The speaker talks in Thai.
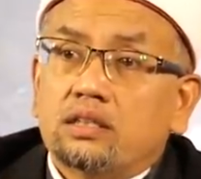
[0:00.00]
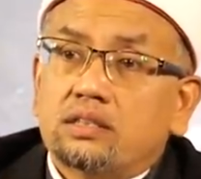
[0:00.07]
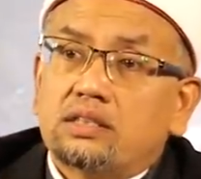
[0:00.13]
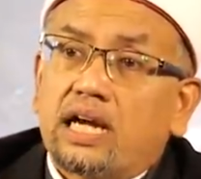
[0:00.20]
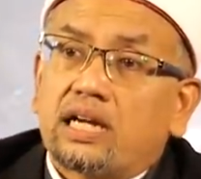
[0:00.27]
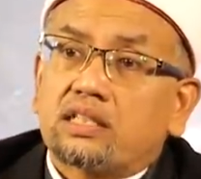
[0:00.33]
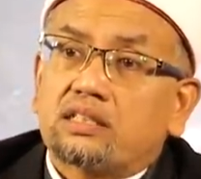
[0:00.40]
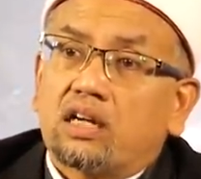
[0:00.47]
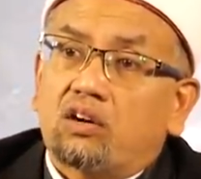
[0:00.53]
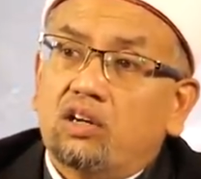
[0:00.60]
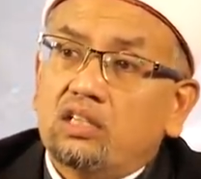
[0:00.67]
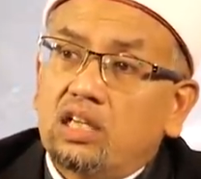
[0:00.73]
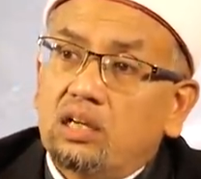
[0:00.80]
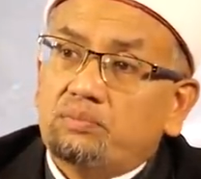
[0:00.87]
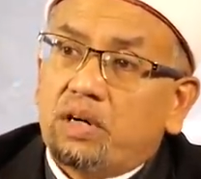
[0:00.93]
สักแต่เขา
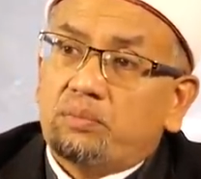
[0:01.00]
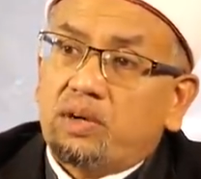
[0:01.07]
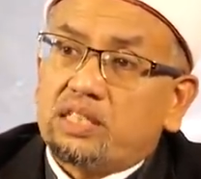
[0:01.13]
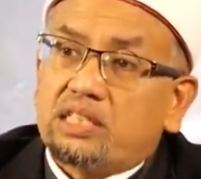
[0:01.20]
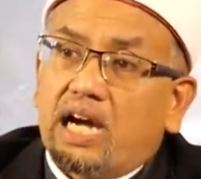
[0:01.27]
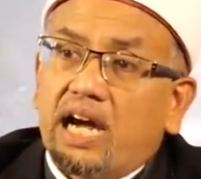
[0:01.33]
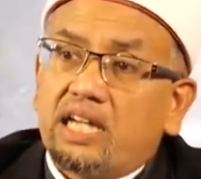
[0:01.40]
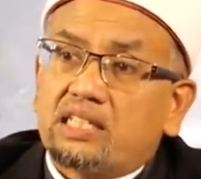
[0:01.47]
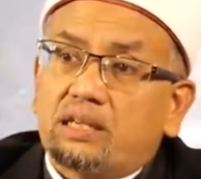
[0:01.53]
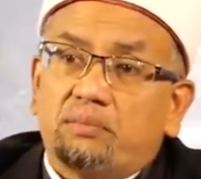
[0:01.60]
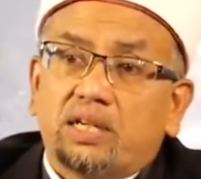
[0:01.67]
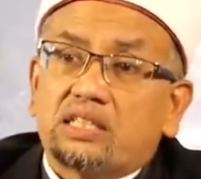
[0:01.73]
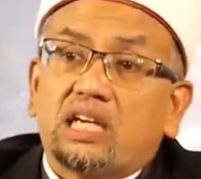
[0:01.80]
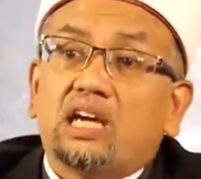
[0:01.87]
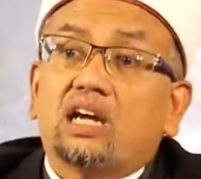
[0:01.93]
ยืมเอามาใช้แต่
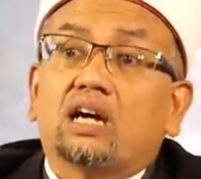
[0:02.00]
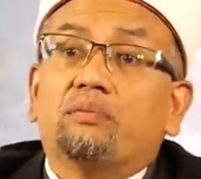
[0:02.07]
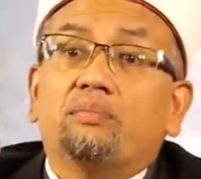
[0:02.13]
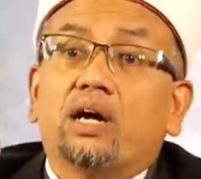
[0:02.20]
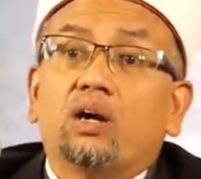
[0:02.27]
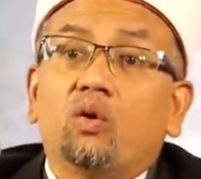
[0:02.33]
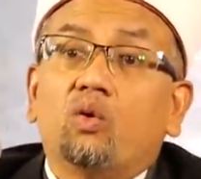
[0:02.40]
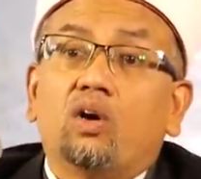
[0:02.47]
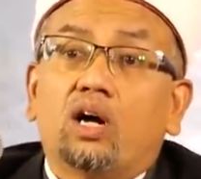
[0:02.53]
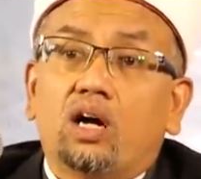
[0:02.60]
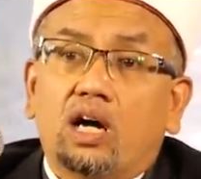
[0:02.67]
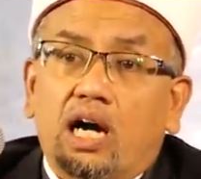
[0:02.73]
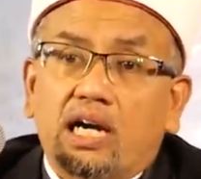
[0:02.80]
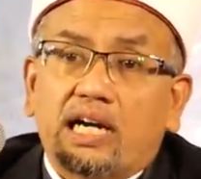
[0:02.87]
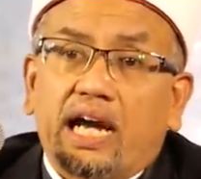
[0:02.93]
บางทีก็ไม่รู้
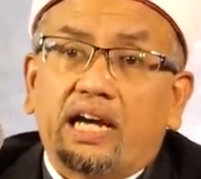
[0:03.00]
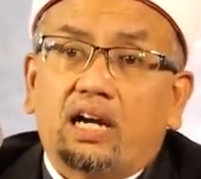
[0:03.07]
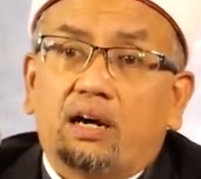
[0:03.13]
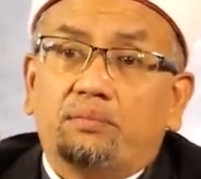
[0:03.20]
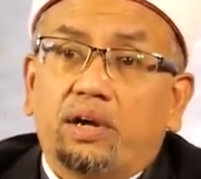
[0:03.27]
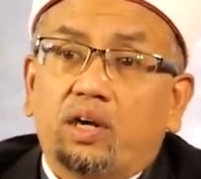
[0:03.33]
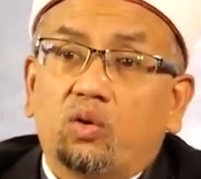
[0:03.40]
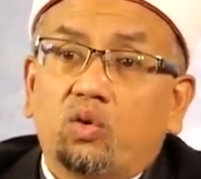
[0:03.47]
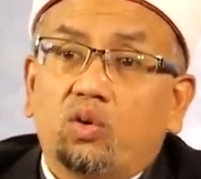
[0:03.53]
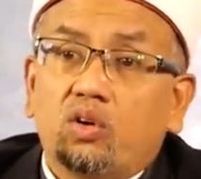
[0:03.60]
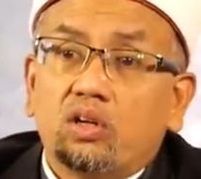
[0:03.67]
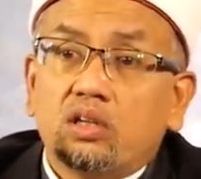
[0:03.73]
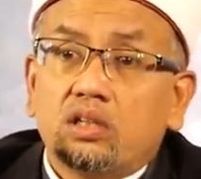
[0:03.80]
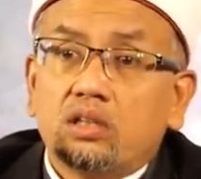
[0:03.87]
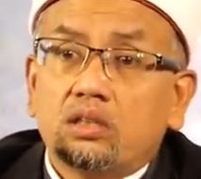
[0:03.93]
อะไรก็ไม่รู้
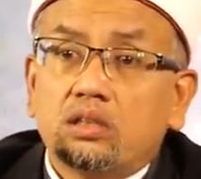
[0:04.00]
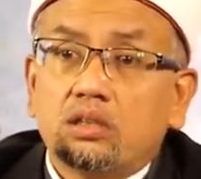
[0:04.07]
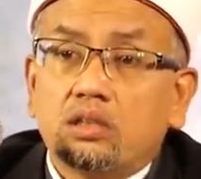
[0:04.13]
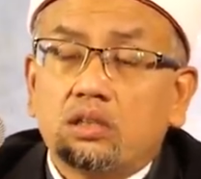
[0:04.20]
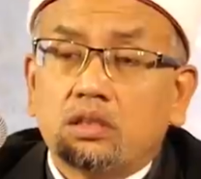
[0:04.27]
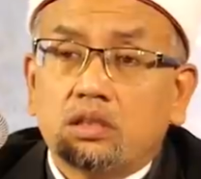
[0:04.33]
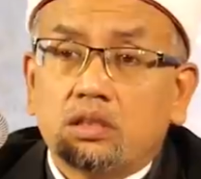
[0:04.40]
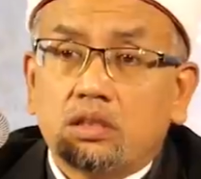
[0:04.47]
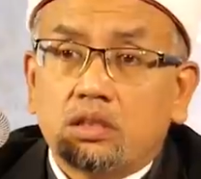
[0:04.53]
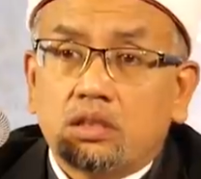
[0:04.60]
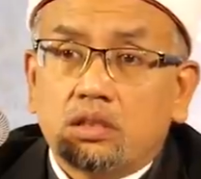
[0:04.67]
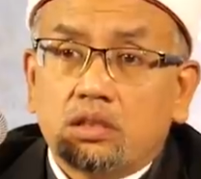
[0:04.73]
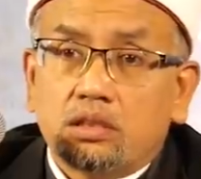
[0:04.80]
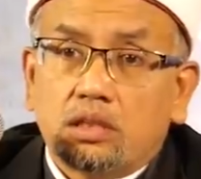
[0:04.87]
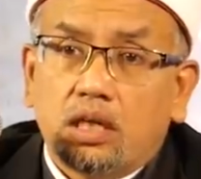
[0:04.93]

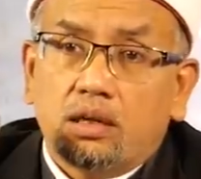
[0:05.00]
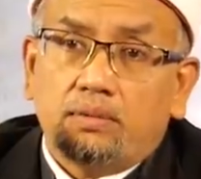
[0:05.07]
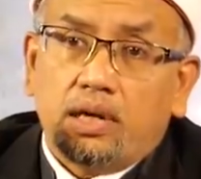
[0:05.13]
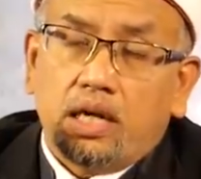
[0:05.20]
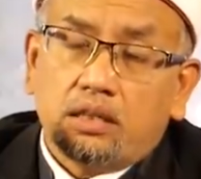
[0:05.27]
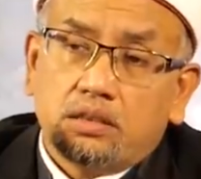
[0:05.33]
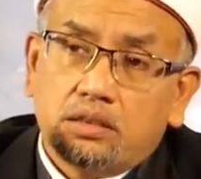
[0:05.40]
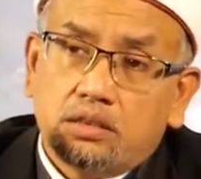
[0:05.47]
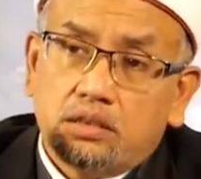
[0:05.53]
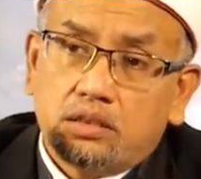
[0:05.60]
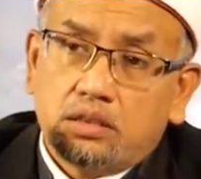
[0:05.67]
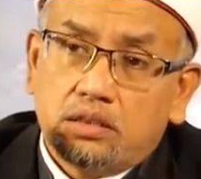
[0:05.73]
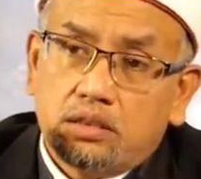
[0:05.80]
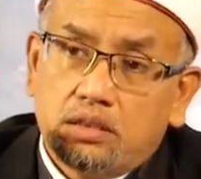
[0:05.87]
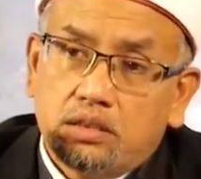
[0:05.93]
จะรู้ป่ะ
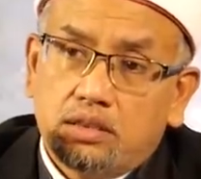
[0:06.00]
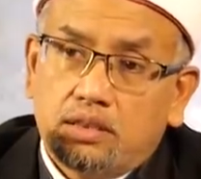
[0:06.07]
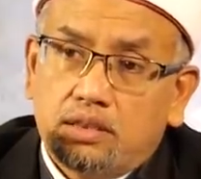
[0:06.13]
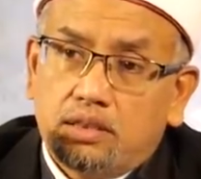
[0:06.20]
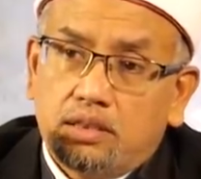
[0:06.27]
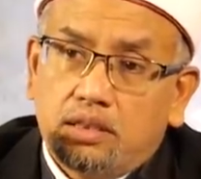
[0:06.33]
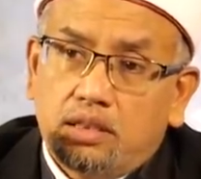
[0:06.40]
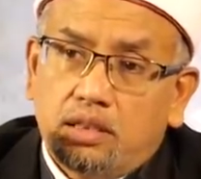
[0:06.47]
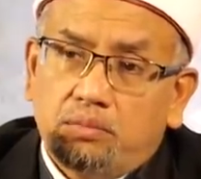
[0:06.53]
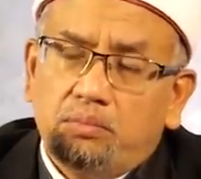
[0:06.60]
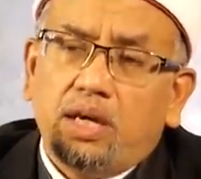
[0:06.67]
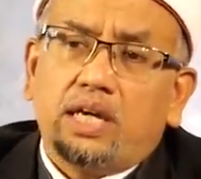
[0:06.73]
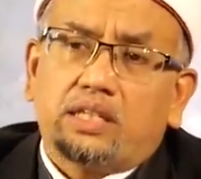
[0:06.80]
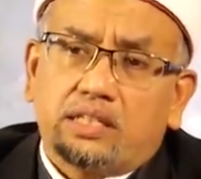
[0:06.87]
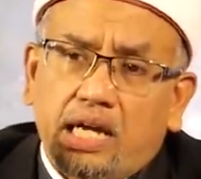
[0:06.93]
เม
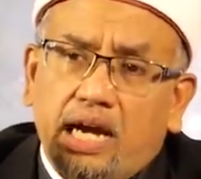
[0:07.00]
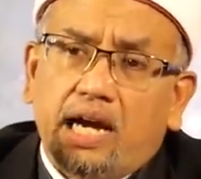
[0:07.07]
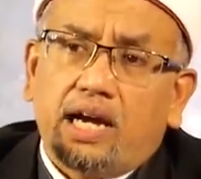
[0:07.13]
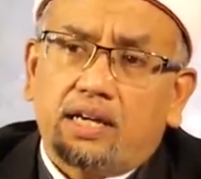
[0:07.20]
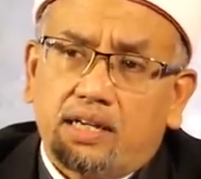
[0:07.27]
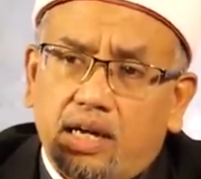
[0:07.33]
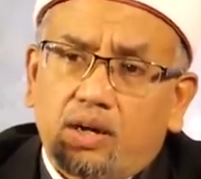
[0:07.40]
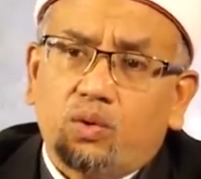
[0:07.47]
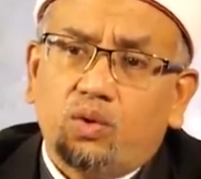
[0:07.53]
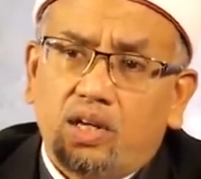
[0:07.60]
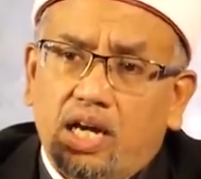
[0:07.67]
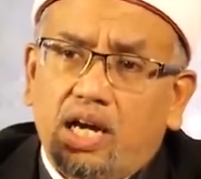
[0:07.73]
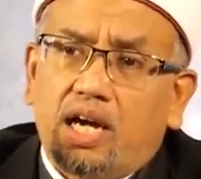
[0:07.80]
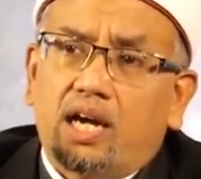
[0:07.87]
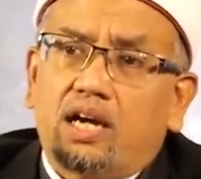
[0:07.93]
ตตากรุ
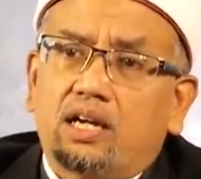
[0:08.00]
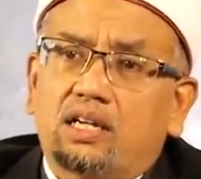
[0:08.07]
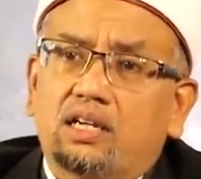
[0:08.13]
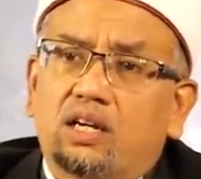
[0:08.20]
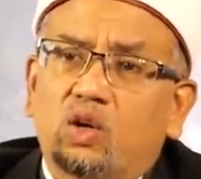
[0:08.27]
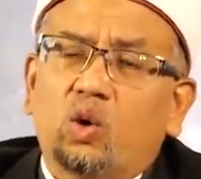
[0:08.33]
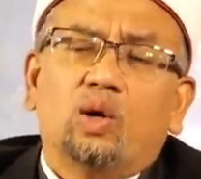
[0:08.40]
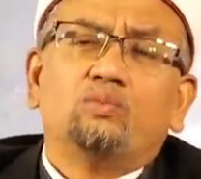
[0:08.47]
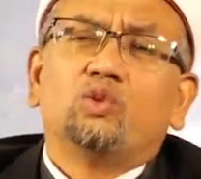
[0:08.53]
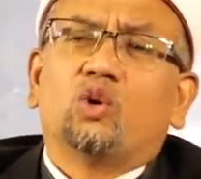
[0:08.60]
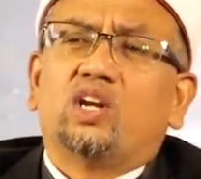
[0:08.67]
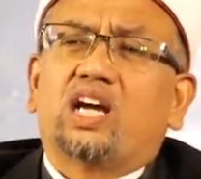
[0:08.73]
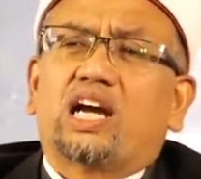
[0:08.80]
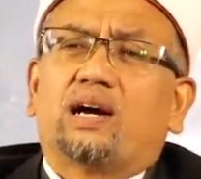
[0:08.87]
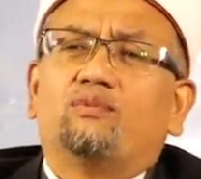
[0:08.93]
ณารวมอยู่
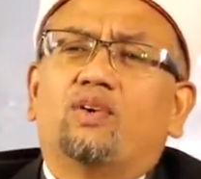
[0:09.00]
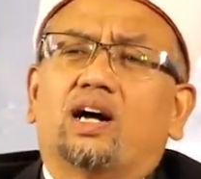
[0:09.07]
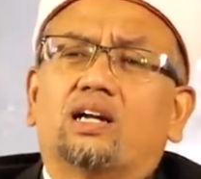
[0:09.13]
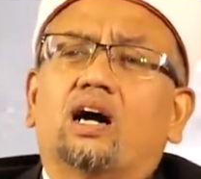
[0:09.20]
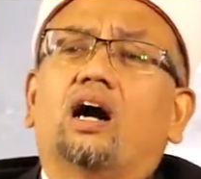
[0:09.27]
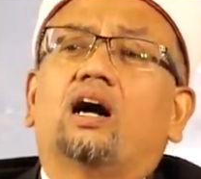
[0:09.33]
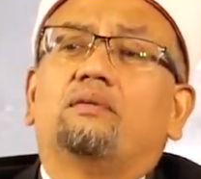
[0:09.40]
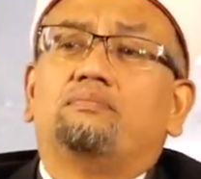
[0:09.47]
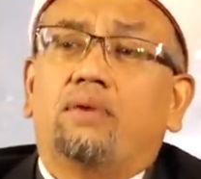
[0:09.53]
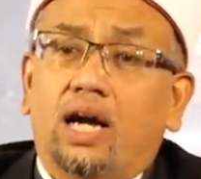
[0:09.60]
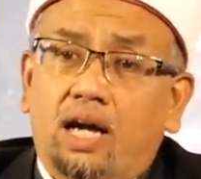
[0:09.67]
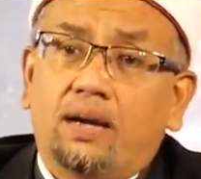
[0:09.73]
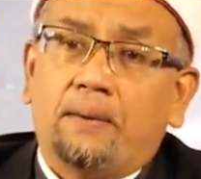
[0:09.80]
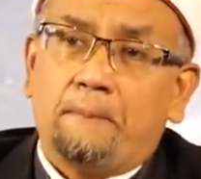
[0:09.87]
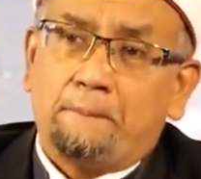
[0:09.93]
ในคำว่าเราะห์มะห์